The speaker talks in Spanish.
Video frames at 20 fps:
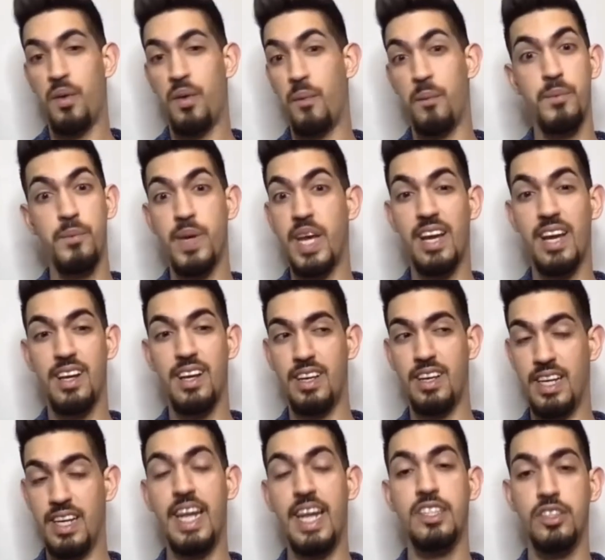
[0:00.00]
bien
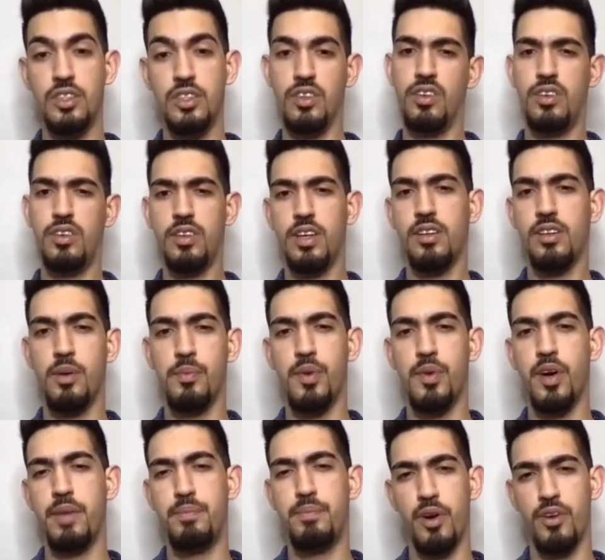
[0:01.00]
lento, como que
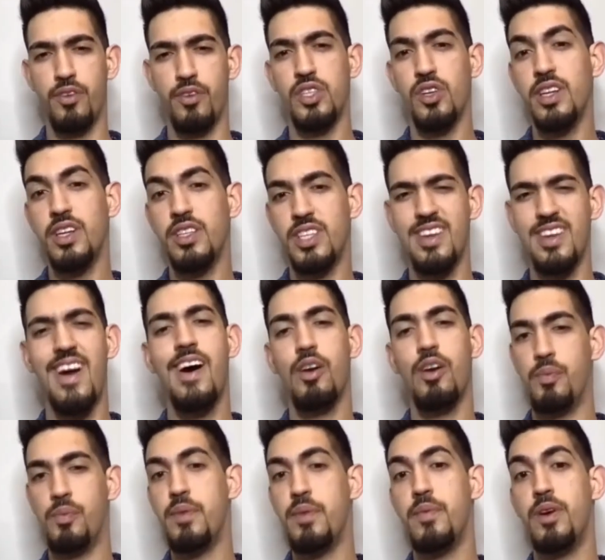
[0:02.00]
el profesor le enseñaba lo
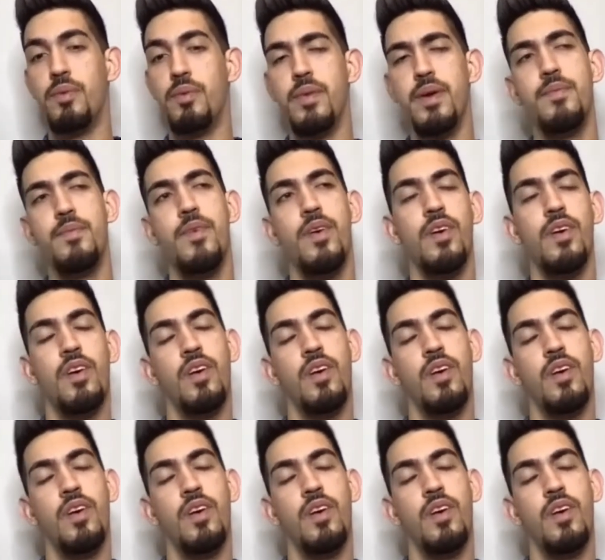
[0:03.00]
mismo y lo mismo